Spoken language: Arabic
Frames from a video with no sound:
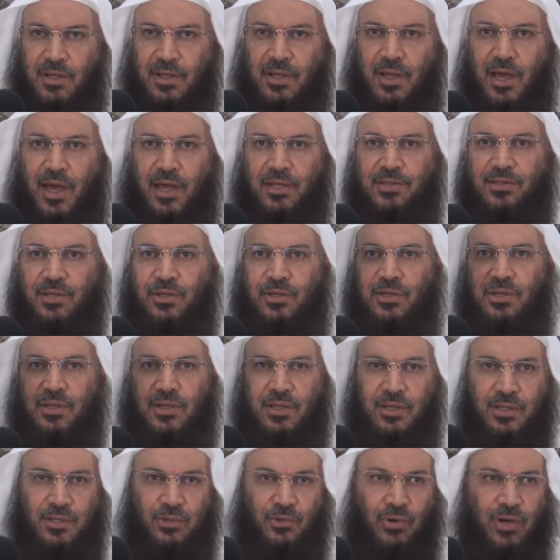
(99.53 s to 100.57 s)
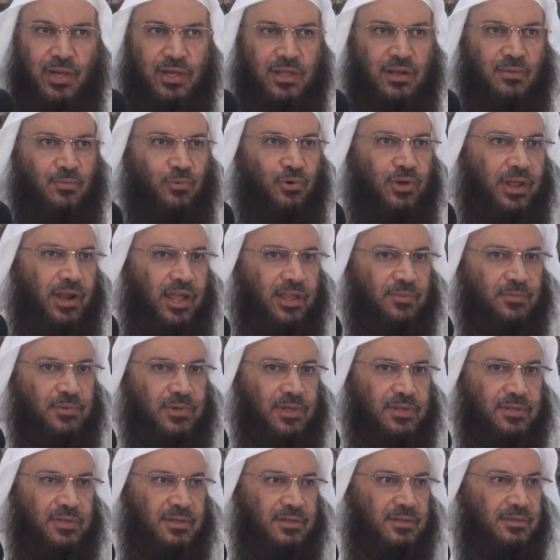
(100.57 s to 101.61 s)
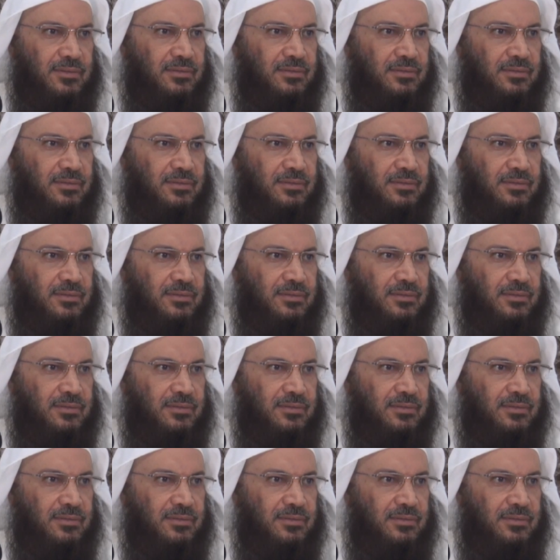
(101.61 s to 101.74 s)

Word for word: حتى يغير المنكرات بيده